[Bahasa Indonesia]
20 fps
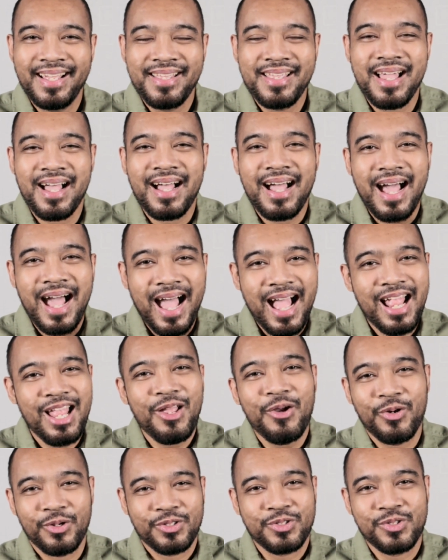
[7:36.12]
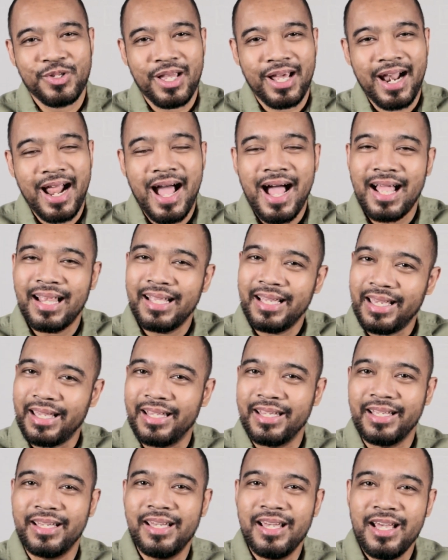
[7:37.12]
Nah, kalau saudara hal
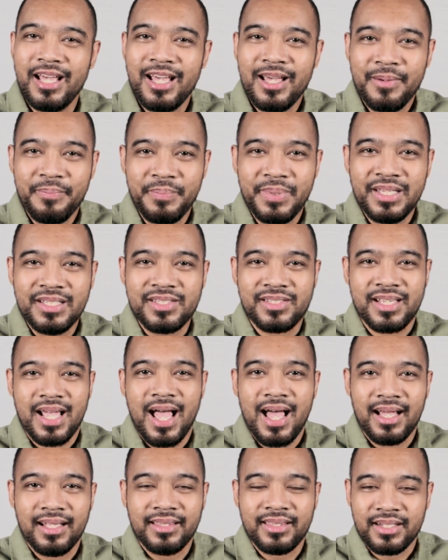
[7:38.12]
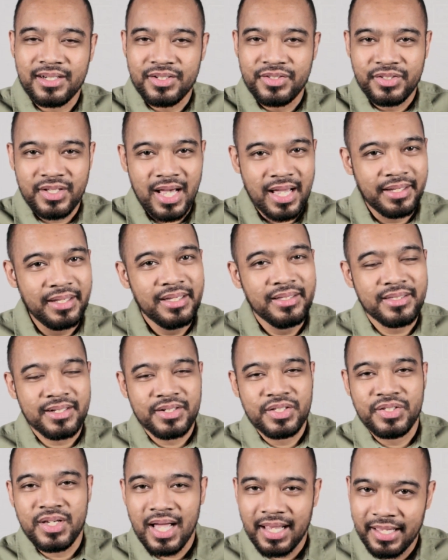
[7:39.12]
ini bisa terjadi
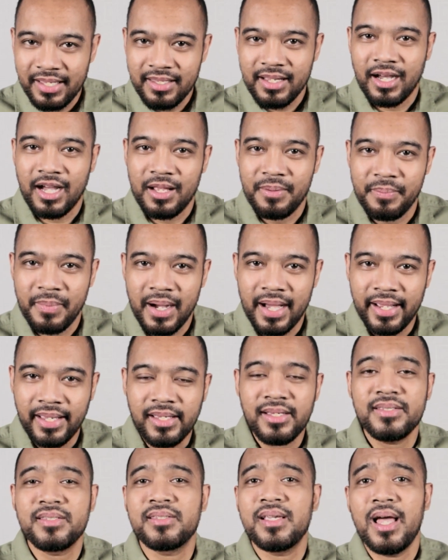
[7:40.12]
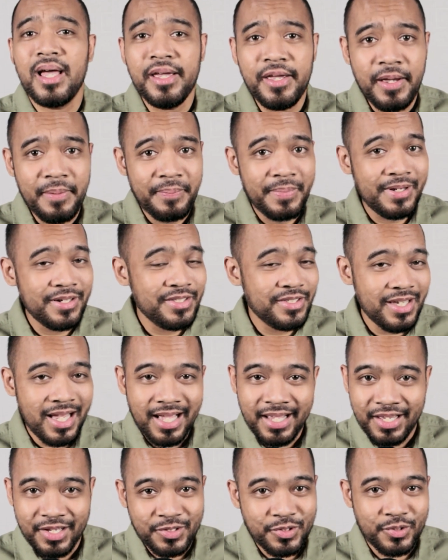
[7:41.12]
terjalin dengan baik, saya
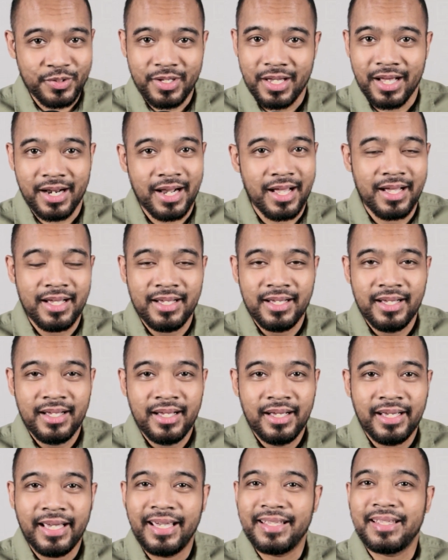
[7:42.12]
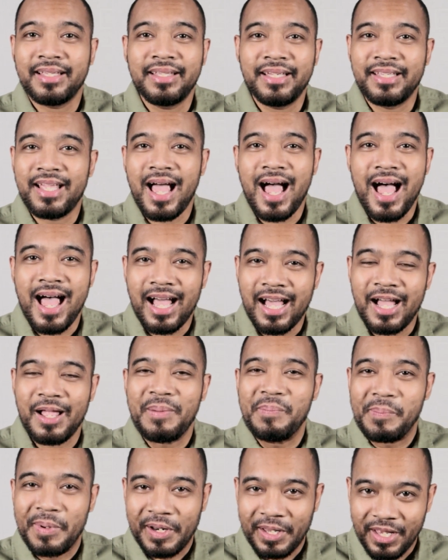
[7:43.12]
percaya saudara, kita tidak
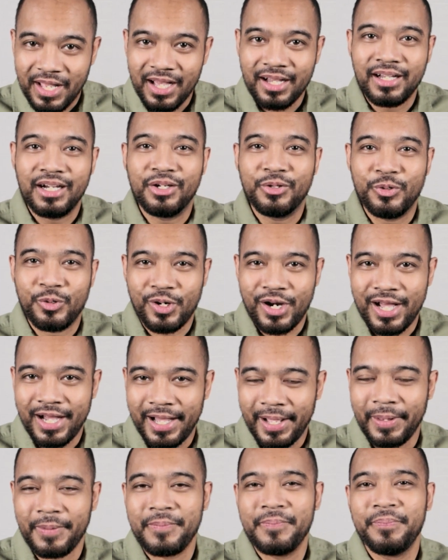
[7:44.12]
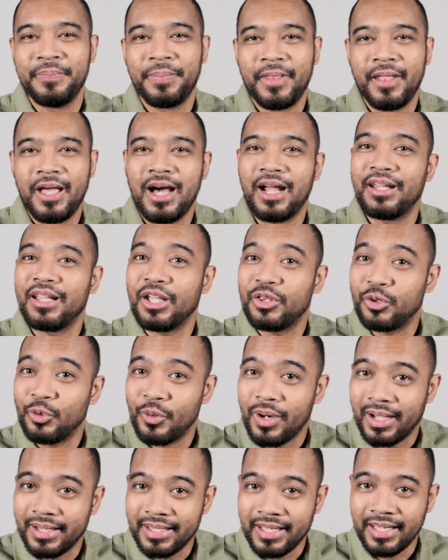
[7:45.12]
akan pernah kekurangan karena
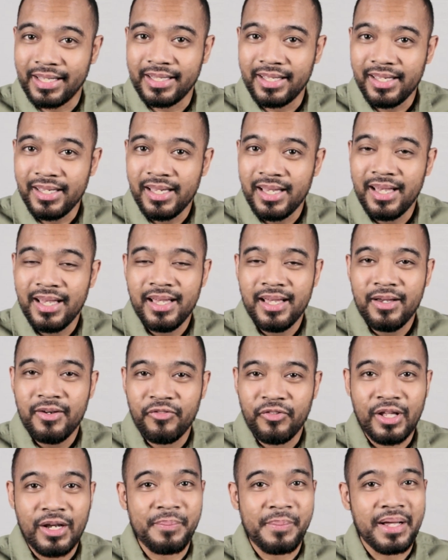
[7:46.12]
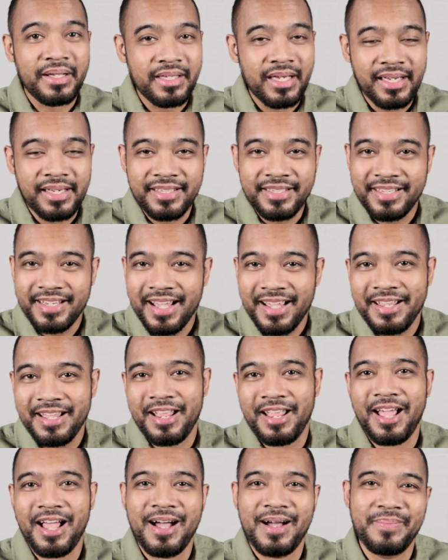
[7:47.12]
Tuhan ini firmannya iya
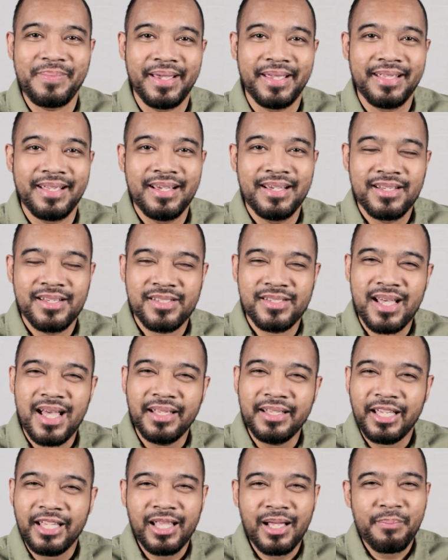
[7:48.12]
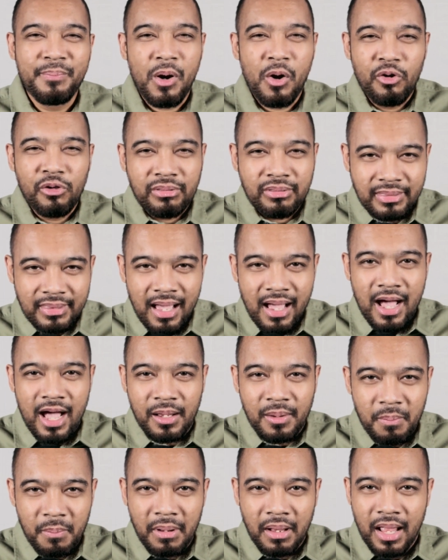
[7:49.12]
dan amin. Saat kita mau
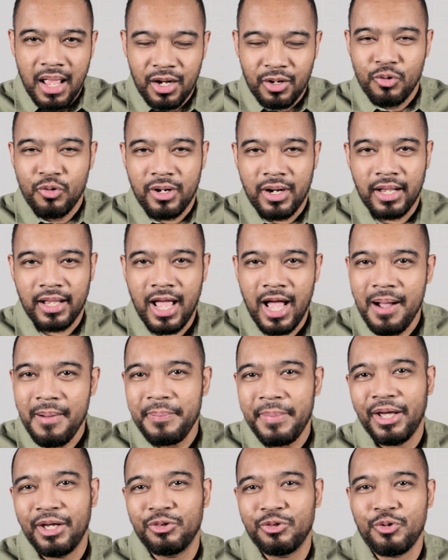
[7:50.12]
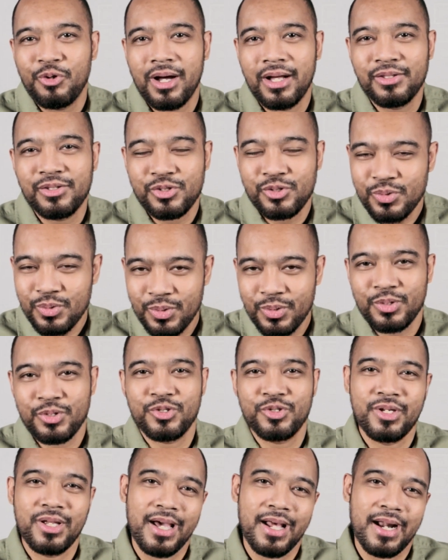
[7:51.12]
taat melakukan apa yang Tuhan suruh
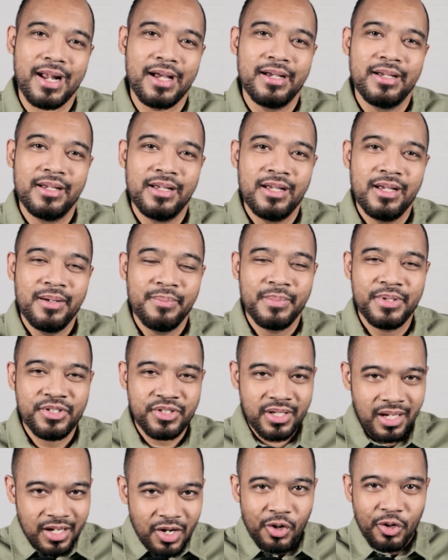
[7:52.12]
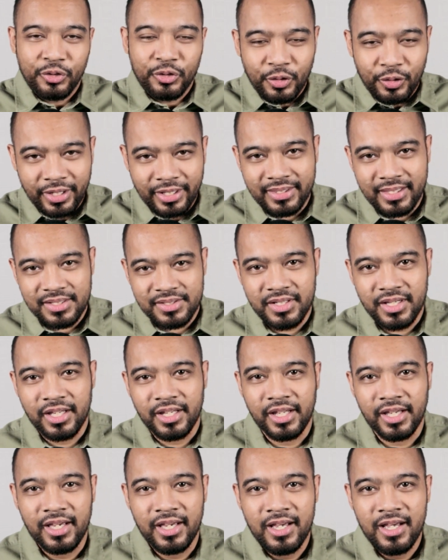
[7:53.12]
saudara, menjaga otoritas
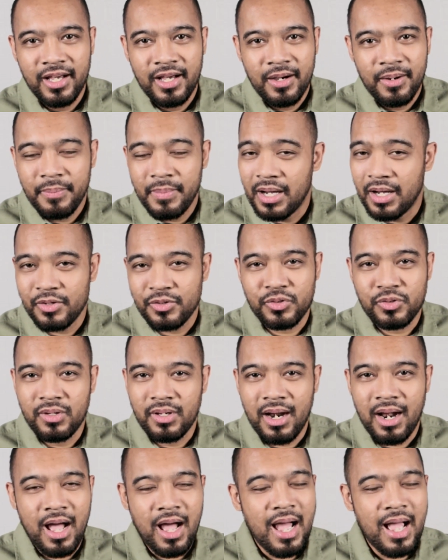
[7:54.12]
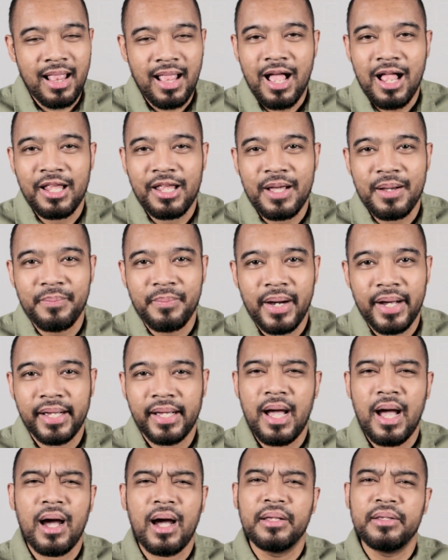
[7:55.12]
ini, maka saudara hal-hal yang
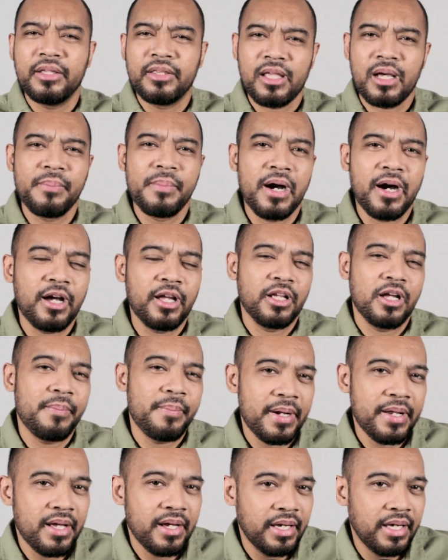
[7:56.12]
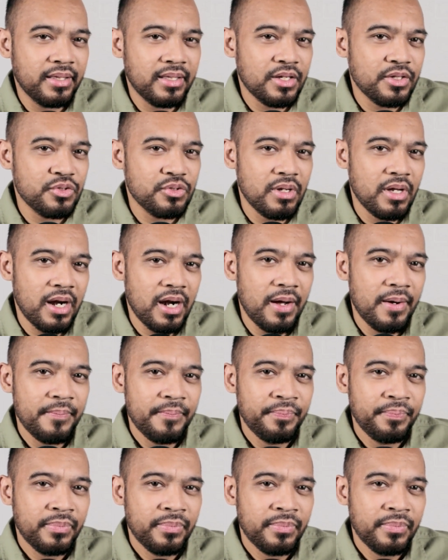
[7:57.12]
baik akan ditambahkan kepada kita saudara.